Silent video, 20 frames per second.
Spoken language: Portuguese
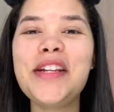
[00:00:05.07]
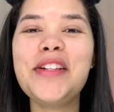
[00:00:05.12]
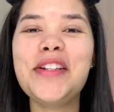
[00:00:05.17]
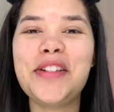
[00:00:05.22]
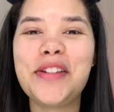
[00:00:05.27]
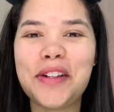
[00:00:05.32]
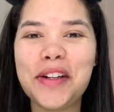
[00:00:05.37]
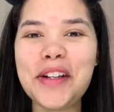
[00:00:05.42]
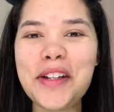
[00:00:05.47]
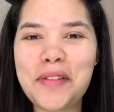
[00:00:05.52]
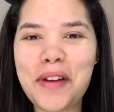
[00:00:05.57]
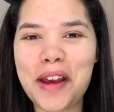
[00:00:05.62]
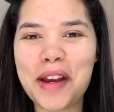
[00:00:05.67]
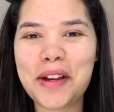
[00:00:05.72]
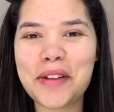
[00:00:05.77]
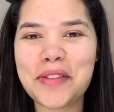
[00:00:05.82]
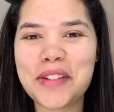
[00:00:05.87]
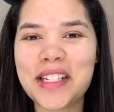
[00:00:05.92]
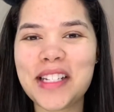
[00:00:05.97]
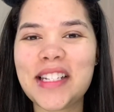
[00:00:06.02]
gente, tudo bem
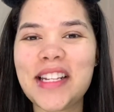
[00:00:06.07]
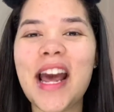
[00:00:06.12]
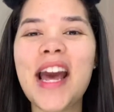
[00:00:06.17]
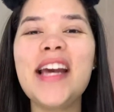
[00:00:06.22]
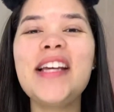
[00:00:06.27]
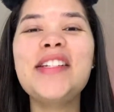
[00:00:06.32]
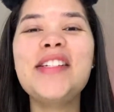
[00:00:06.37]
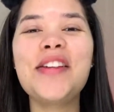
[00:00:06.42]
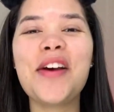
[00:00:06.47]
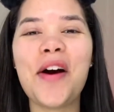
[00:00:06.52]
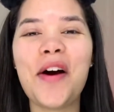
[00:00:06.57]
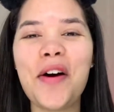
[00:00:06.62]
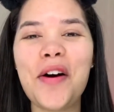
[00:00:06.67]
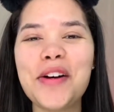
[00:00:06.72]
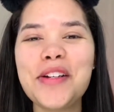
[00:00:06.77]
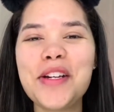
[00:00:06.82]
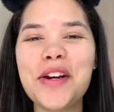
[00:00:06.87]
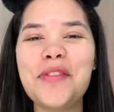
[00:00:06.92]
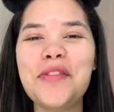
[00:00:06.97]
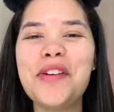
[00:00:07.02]
com vocês?
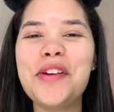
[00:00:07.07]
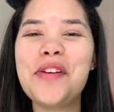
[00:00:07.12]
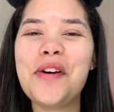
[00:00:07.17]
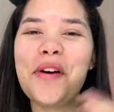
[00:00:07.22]
Hoje eu vim